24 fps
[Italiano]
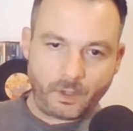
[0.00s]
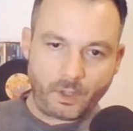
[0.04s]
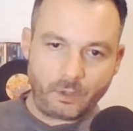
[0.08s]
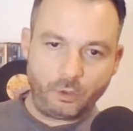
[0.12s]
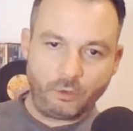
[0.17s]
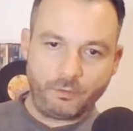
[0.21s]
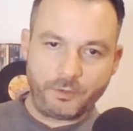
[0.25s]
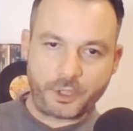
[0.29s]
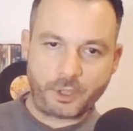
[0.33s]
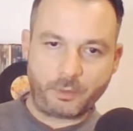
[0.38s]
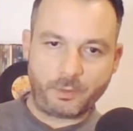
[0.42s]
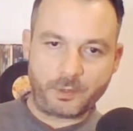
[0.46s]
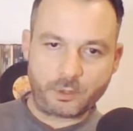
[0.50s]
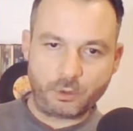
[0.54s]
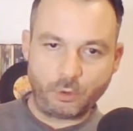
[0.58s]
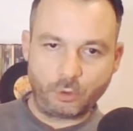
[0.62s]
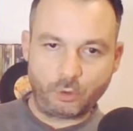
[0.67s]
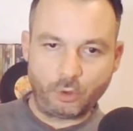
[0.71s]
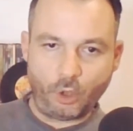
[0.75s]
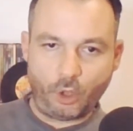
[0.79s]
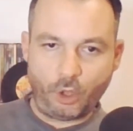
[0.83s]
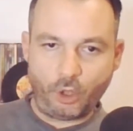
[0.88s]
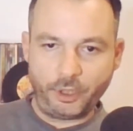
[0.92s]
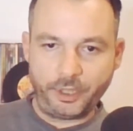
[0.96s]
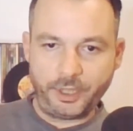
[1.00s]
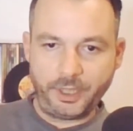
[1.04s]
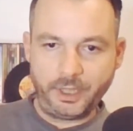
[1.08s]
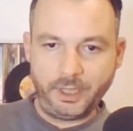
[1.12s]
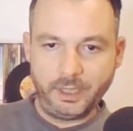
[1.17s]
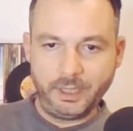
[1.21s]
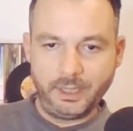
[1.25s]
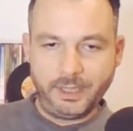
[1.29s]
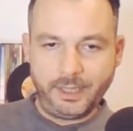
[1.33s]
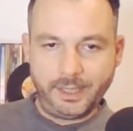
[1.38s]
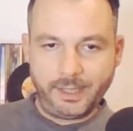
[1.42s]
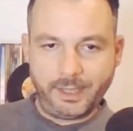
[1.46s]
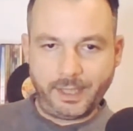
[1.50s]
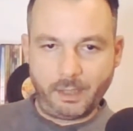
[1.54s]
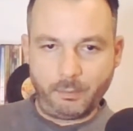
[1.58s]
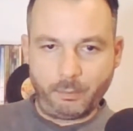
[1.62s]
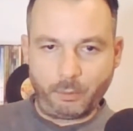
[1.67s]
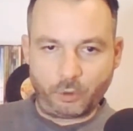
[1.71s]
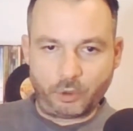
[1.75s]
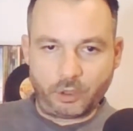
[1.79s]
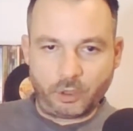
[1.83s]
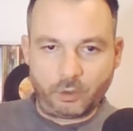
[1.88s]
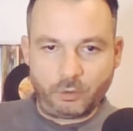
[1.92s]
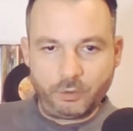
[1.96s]
dove c'è questo Tony che è il
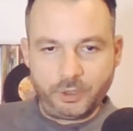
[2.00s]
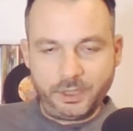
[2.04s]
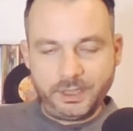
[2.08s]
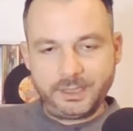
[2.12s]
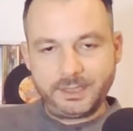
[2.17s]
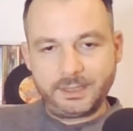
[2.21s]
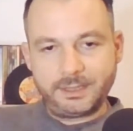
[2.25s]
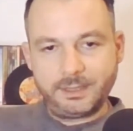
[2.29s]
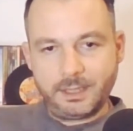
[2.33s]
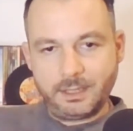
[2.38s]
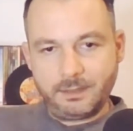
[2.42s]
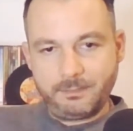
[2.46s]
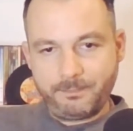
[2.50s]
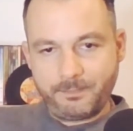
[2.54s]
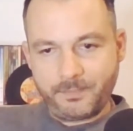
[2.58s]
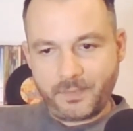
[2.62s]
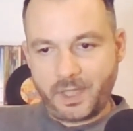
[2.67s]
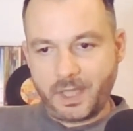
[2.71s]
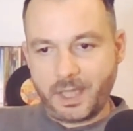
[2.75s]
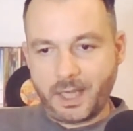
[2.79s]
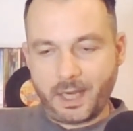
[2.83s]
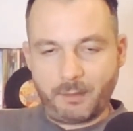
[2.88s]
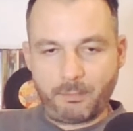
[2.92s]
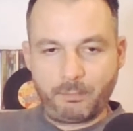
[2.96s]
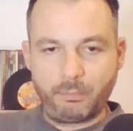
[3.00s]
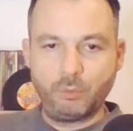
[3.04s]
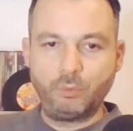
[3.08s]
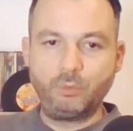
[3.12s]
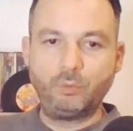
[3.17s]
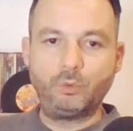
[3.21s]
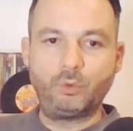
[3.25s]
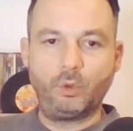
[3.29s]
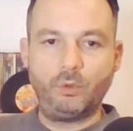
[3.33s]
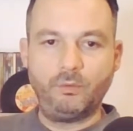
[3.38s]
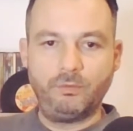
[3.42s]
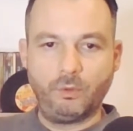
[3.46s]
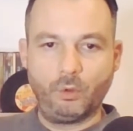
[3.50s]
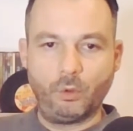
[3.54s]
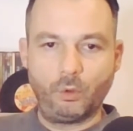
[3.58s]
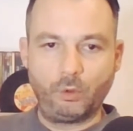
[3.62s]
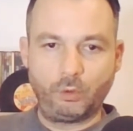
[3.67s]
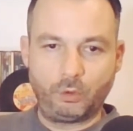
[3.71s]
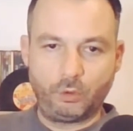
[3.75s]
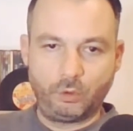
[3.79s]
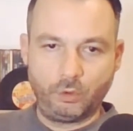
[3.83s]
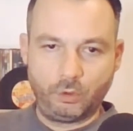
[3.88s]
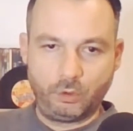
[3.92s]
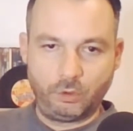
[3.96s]
protagonista, che ha appunto il
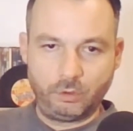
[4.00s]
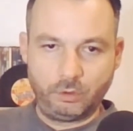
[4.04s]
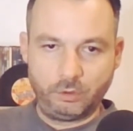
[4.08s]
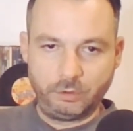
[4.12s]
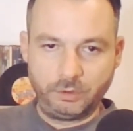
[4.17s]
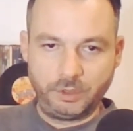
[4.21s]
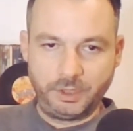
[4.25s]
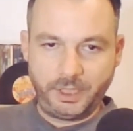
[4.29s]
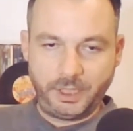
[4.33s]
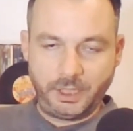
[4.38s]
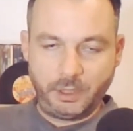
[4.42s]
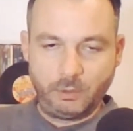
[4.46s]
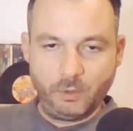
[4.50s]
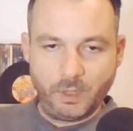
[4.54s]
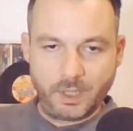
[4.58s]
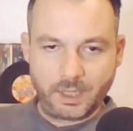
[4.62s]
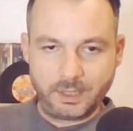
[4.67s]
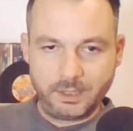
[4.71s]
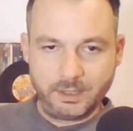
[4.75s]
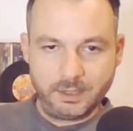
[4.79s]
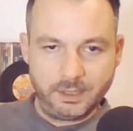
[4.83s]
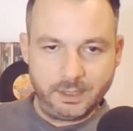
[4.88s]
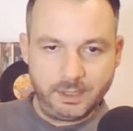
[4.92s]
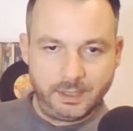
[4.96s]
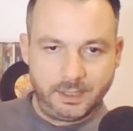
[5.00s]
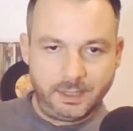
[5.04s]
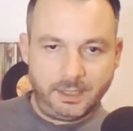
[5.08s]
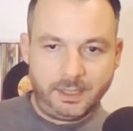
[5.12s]
volto di Edward,